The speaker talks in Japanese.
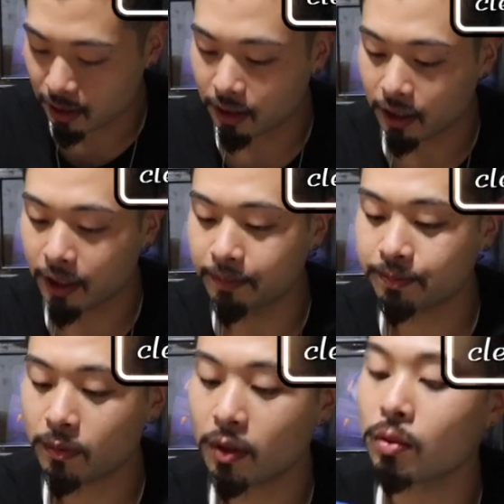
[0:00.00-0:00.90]
ただ
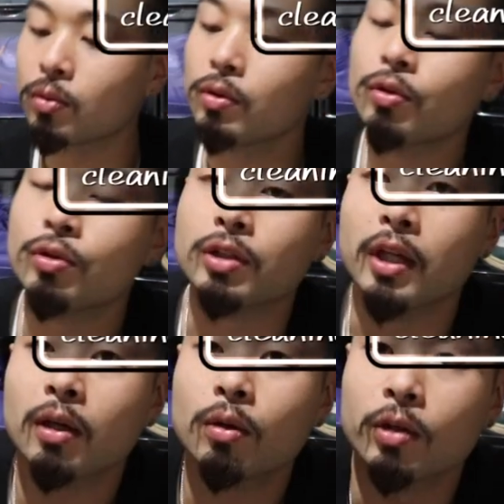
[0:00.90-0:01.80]
このように
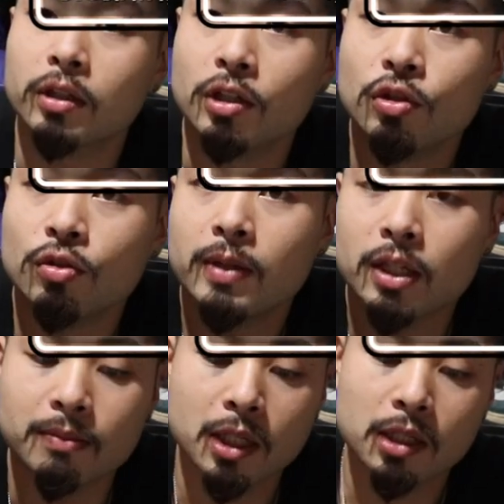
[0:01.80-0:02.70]
ね、こうやって指
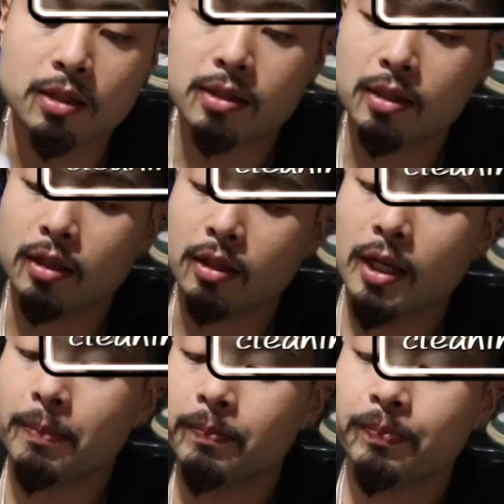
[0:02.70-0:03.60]
に巻きつけて